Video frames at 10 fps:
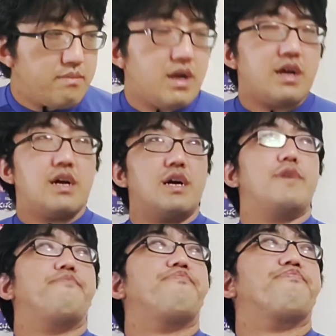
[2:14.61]
ま
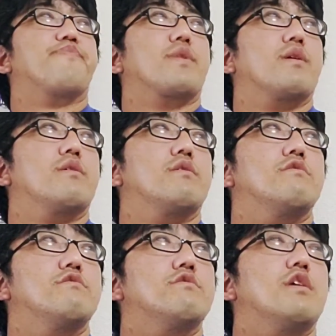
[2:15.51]
あ、
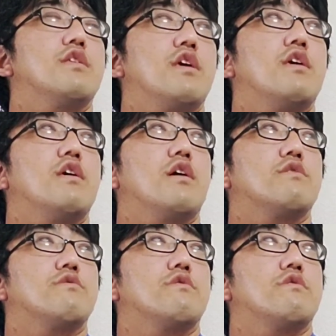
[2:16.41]
言うてね、
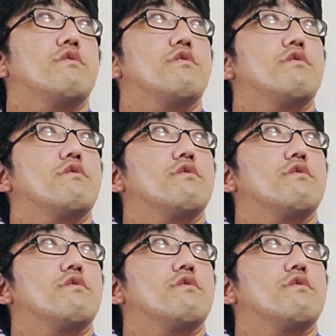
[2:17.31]
あの、